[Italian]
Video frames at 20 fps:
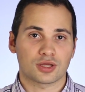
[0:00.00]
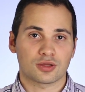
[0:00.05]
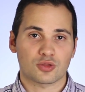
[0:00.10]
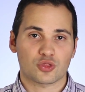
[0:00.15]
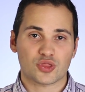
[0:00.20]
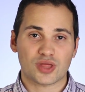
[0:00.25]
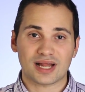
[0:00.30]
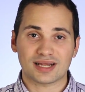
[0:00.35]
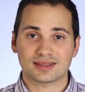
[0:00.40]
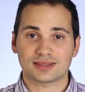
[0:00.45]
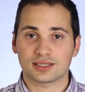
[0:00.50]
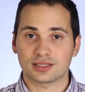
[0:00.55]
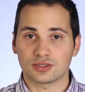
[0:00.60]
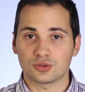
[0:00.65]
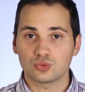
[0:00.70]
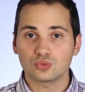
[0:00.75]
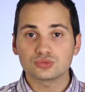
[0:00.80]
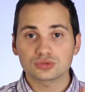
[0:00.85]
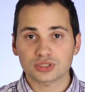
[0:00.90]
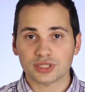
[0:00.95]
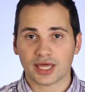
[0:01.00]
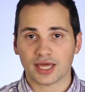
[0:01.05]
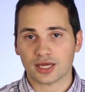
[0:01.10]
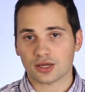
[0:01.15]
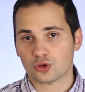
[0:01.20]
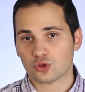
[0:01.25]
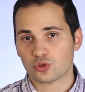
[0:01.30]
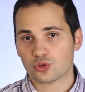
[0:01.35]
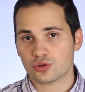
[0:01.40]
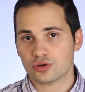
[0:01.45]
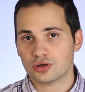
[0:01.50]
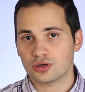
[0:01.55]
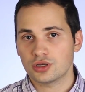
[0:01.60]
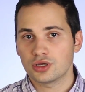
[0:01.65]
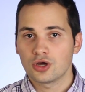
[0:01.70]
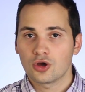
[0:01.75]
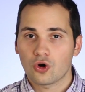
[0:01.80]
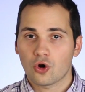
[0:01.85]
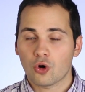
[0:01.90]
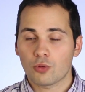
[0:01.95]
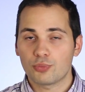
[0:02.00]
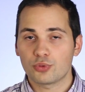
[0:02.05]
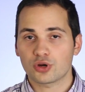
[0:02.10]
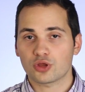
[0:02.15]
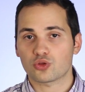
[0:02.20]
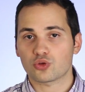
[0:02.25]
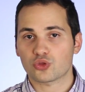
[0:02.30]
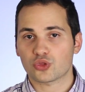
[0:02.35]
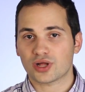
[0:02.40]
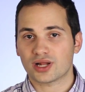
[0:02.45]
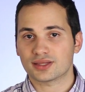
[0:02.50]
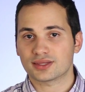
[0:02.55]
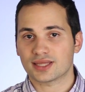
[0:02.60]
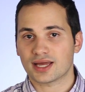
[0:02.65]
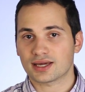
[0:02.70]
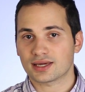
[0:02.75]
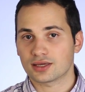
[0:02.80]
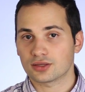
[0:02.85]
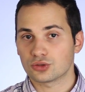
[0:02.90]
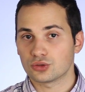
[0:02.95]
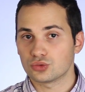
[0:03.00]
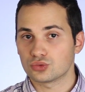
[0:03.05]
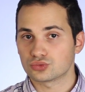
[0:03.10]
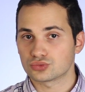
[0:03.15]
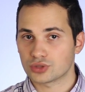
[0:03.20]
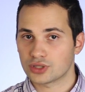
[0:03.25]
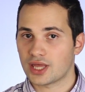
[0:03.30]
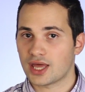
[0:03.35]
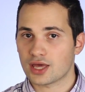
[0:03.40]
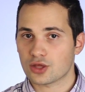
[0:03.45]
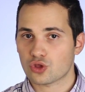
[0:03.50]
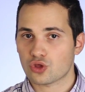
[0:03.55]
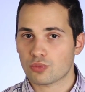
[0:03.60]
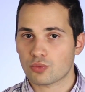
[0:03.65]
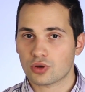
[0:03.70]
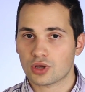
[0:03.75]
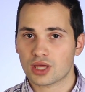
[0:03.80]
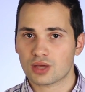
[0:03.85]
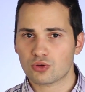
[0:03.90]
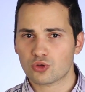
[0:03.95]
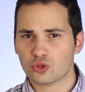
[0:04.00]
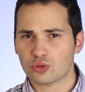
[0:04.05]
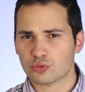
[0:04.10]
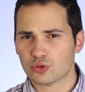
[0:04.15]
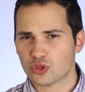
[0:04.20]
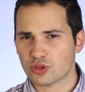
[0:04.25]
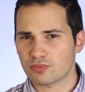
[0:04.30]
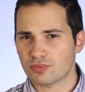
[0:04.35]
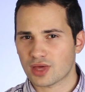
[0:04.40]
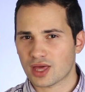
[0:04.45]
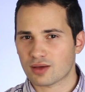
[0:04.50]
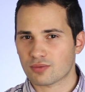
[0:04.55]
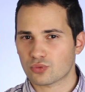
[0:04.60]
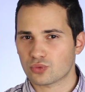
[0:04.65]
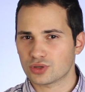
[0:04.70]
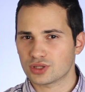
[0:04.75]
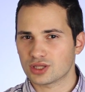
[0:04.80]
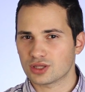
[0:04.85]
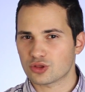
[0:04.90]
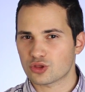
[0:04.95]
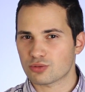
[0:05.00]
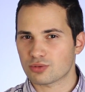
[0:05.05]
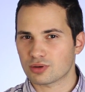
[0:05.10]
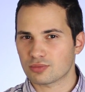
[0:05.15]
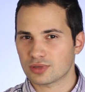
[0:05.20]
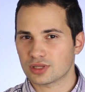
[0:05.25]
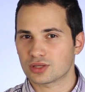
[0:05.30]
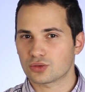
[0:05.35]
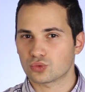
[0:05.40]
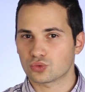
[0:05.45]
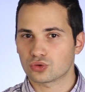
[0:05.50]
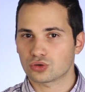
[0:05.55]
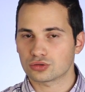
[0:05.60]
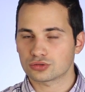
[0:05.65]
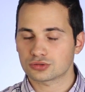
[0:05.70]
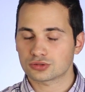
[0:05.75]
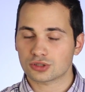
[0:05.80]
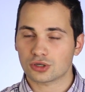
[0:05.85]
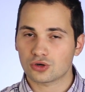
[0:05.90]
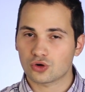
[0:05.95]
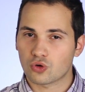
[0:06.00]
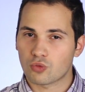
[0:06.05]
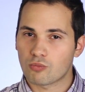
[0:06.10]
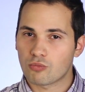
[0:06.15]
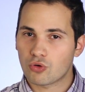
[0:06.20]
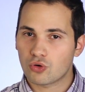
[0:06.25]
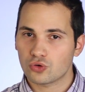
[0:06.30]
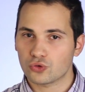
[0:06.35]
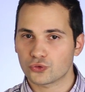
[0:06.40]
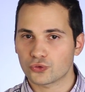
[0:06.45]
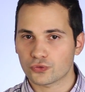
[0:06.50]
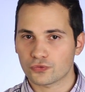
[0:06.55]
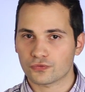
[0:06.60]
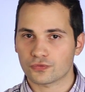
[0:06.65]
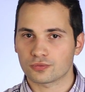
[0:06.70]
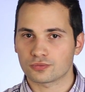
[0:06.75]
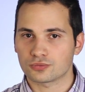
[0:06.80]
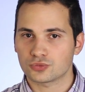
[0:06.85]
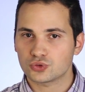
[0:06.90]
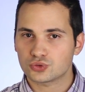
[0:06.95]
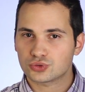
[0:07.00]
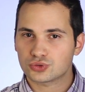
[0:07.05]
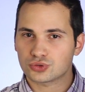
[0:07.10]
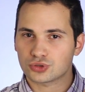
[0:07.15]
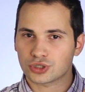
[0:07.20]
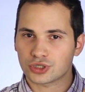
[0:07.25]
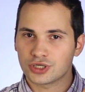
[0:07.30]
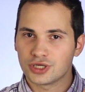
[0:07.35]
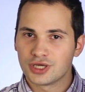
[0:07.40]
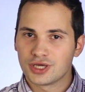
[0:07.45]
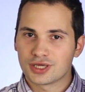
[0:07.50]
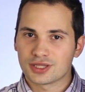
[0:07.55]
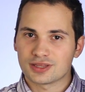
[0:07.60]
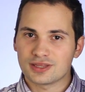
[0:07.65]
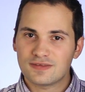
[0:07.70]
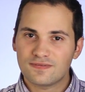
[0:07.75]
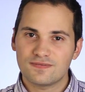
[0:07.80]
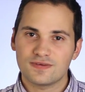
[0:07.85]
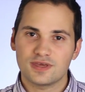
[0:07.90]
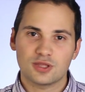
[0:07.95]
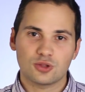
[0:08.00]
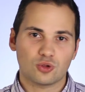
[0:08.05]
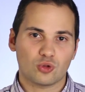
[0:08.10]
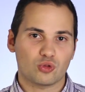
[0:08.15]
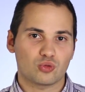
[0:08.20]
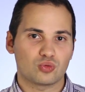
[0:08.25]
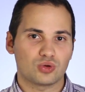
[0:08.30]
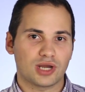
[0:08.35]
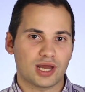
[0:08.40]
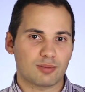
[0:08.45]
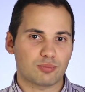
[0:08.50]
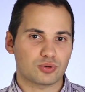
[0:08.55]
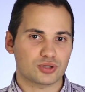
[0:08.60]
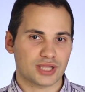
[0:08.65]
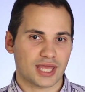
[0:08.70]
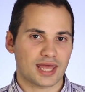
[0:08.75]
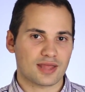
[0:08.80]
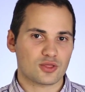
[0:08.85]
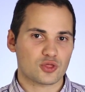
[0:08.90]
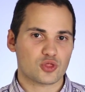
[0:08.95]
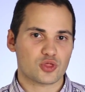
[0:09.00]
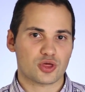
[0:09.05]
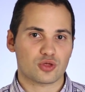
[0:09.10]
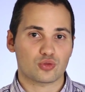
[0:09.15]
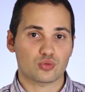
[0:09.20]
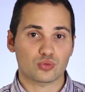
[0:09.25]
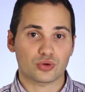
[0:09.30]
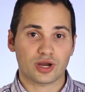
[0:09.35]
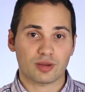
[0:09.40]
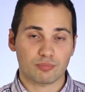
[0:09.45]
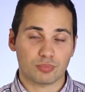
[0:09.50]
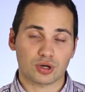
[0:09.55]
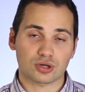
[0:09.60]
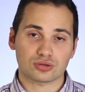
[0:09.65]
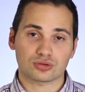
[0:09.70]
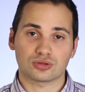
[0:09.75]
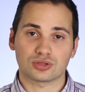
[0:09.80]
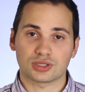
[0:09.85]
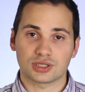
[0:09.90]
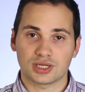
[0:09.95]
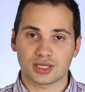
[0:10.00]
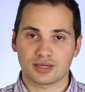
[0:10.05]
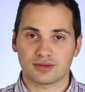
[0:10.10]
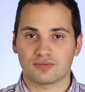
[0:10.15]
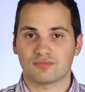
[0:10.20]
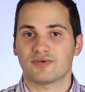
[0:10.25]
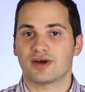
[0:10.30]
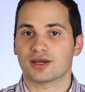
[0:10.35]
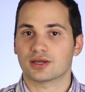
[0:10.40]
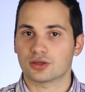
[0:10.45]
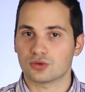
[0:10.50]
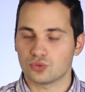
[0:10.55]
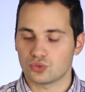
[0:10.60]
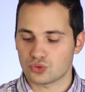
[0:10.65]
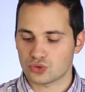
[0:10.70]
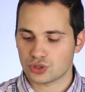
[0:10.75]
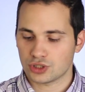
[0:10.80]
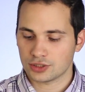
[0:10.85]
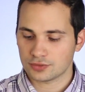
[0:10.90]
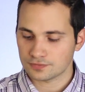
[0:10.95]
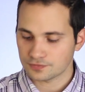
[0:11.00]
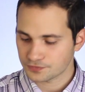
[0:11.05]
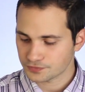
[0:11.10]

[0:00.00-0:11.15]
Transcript: salti di un terzo oppure su salti anche di un decimo e questo e quindi ci permette un controllo molto, molto di fino sulla potenza e sul rapporto delle varie luci.